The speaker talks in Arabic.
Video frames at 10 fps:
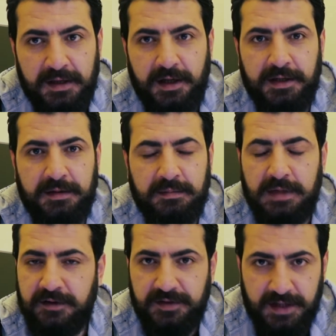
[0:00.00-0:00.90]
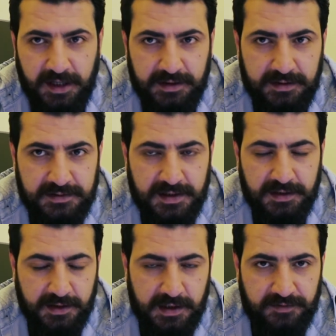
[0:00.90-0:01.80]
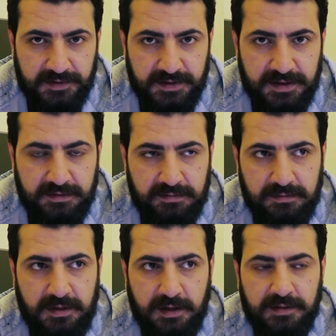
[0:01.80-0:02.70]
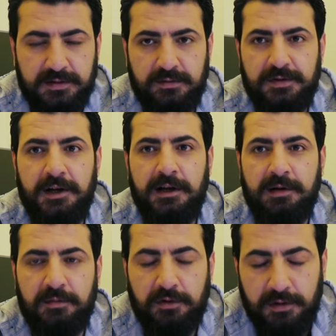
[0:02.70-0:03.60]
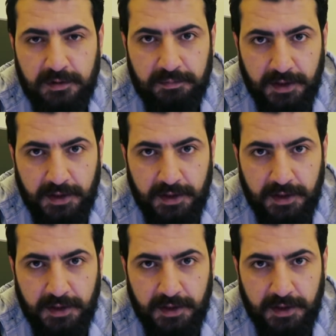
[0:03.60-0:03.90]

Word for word: يعني ما في داعي الإنسان يخاف كثير وخلص ويسلم أمره لرب